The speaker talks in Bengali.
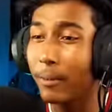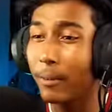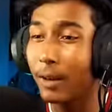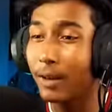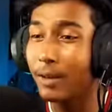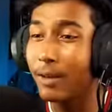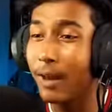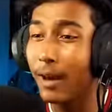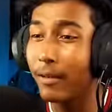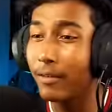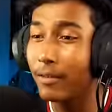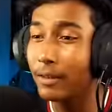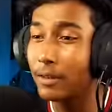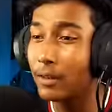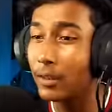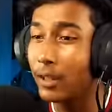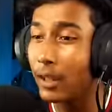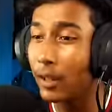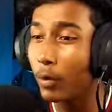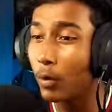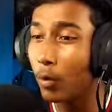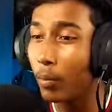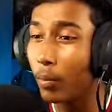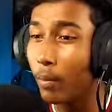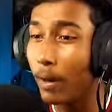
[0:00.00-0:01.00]
আমার ড্রাইভিং
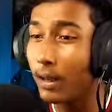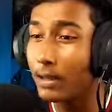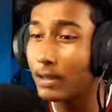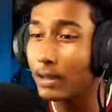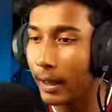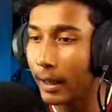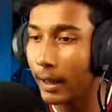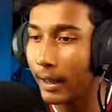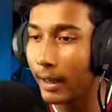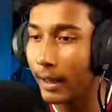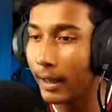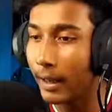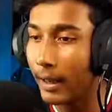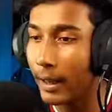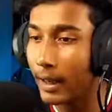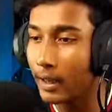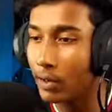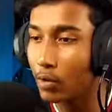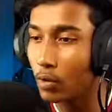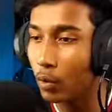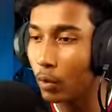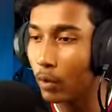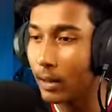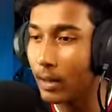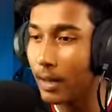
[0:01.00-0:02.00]
স্কিল খুব বাজে আরে আর
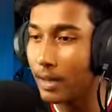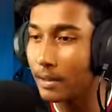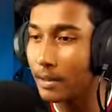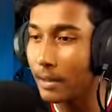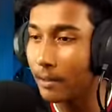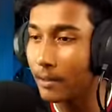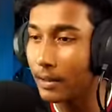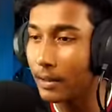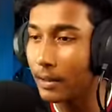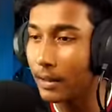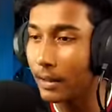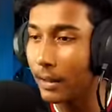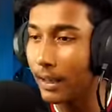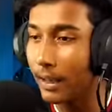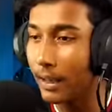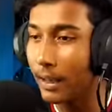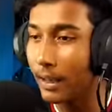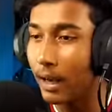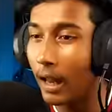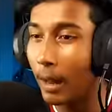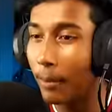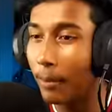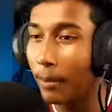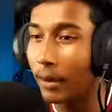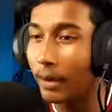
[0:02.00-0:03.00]
সরে যা সামনে থেকে
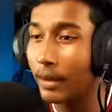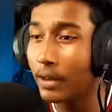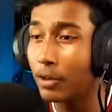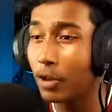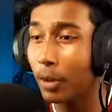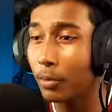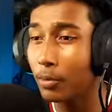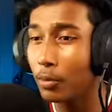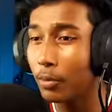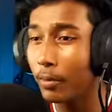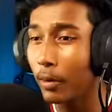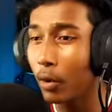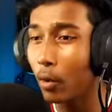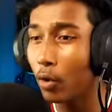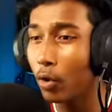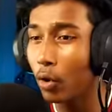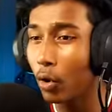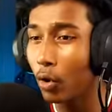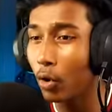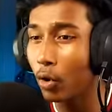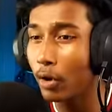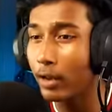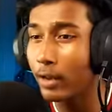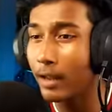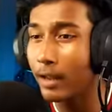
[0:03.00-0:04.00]
ল্যাম্বোগিনি সবসময় উল্টো
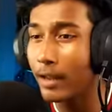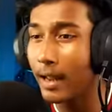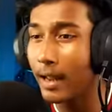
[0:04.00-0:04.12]
রোড দিয়ে